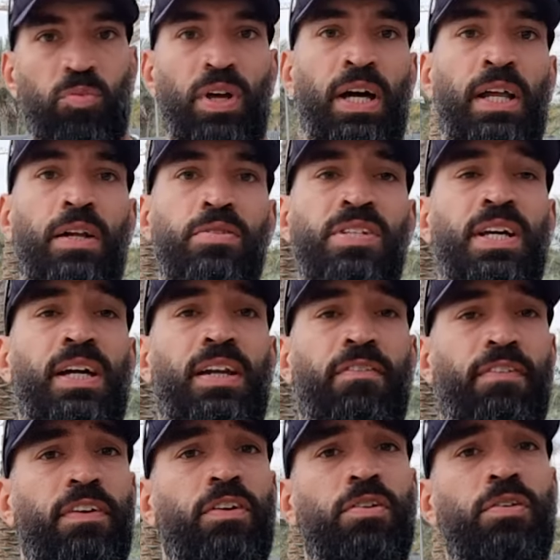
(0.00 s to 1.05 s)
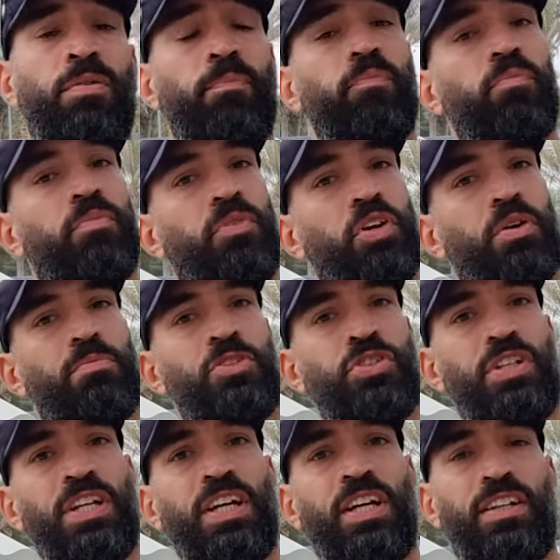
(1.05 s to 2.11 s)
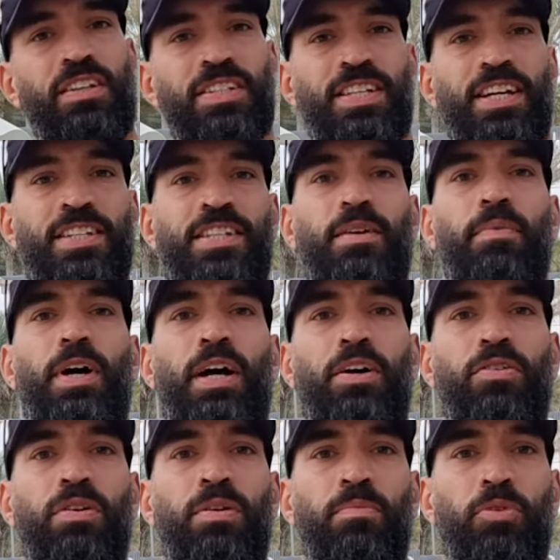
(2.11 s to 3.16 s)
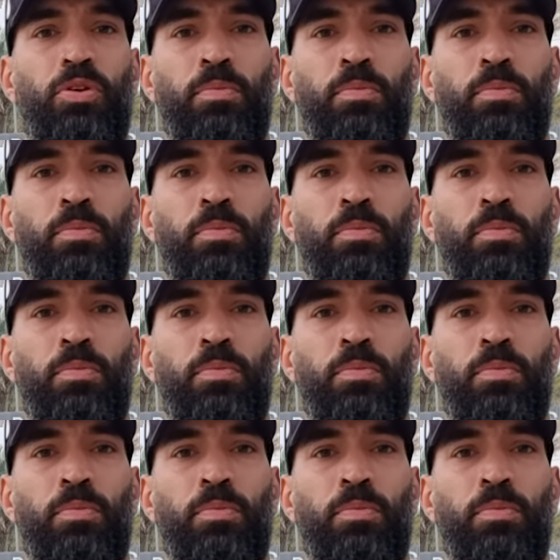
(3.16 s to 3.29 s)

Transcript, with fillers: اهلا وسهلا فيكم يوم جديد يسعد صباحكم